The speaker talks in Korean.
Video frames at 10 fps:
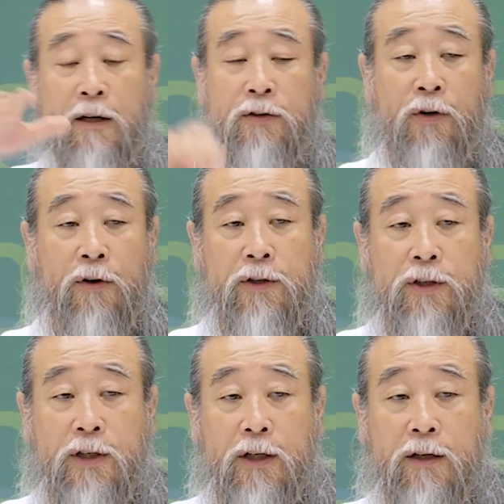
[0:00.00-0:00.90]

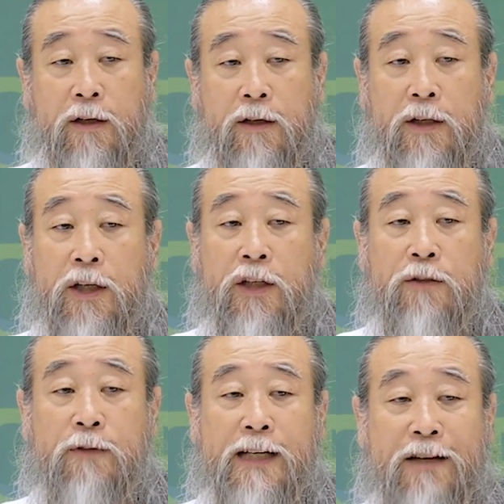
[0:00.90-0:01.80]
너희들이
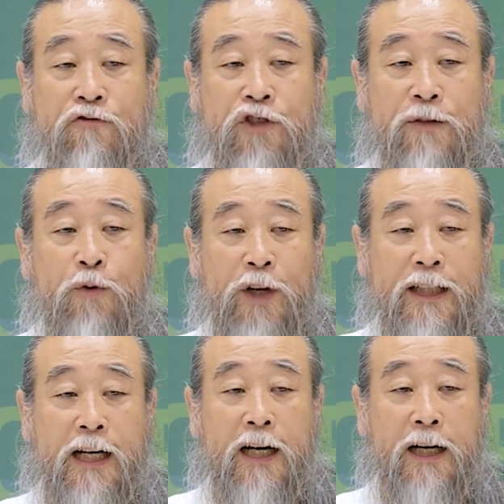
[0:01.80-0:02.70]
이념을 갖추지
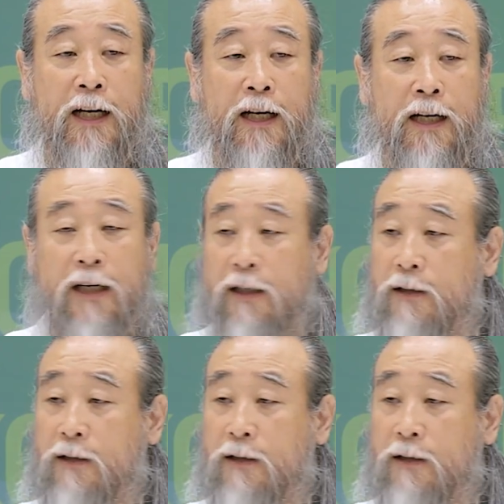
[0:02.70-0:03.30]
못했다.